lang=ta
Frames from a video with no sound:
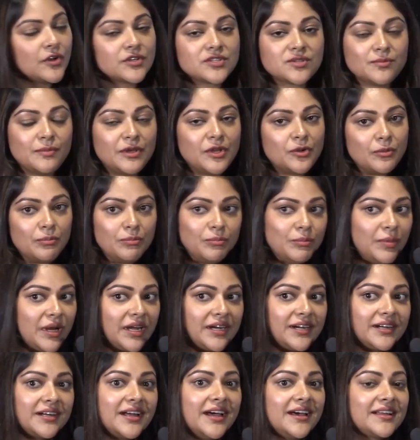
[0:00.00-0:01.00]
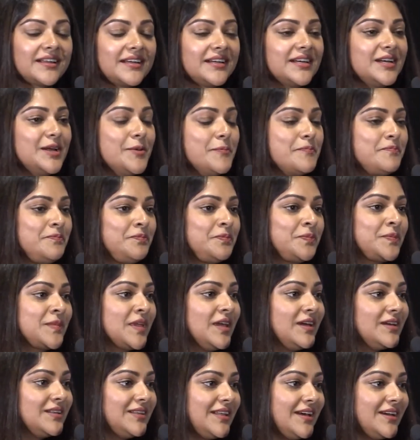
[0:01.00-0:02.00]
சாங்ஸுமே ரொம்ப அழகாக இருக்குது
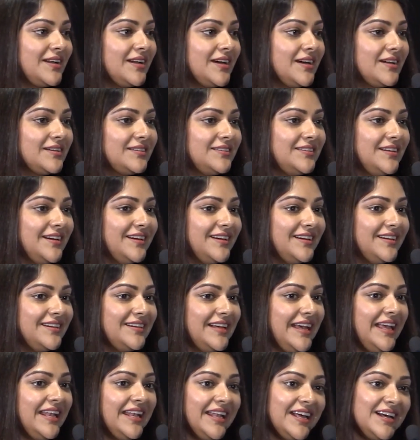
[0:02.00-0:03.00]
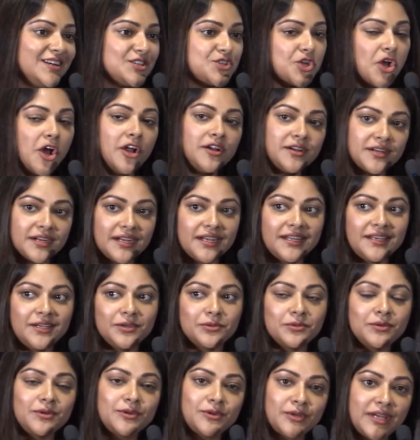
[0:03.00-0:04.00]
தேர் ஆர் uh, எல்லா
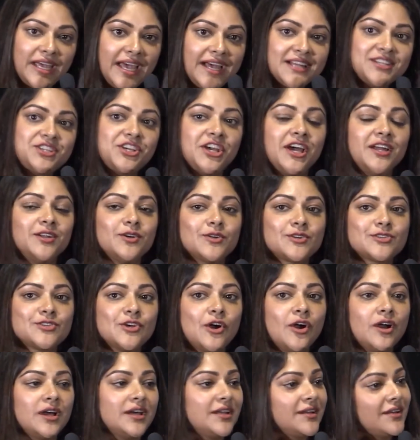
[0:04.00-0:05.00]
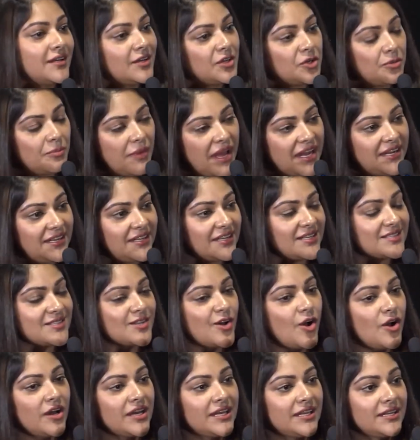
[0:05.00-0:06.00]
ஜான்ரலையும் ஒரு கேட்சியான ஒரு சாங் இருக்குது ரொமான்டிக்
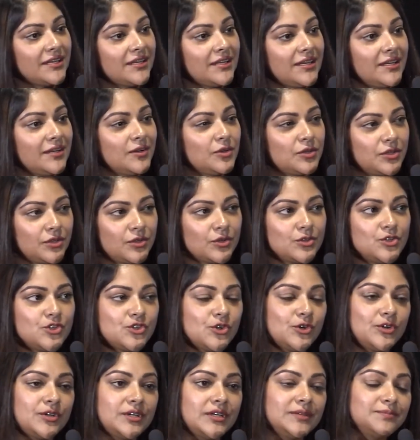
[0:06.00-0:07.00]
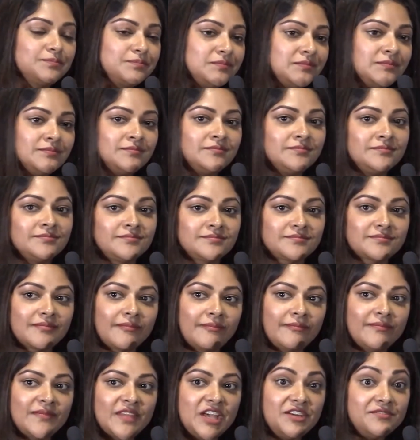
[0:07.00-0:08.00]
சாங் இருக்குது ஒரு கொஞ்சம் ஒரு
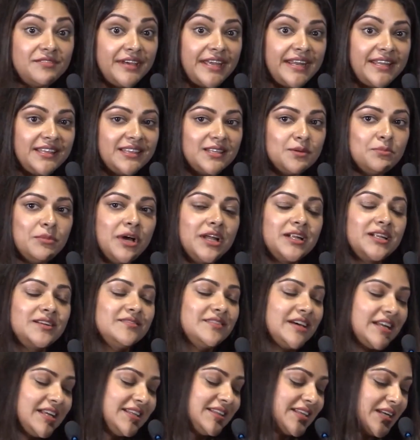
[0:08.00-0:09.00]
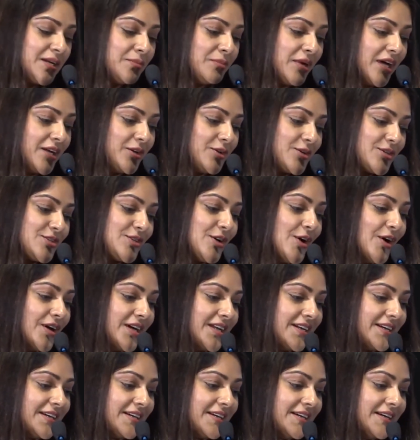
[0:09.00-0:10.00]
வெறித்தமான வெறித்தனமான ஒரு
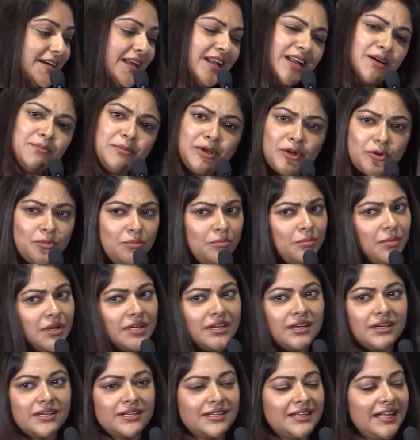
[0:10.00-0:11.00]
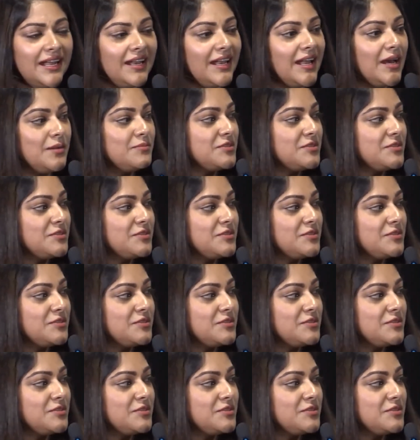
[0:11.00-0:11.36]
சாங் இருக்குது எல்லாமே ரொம்ப நல்லா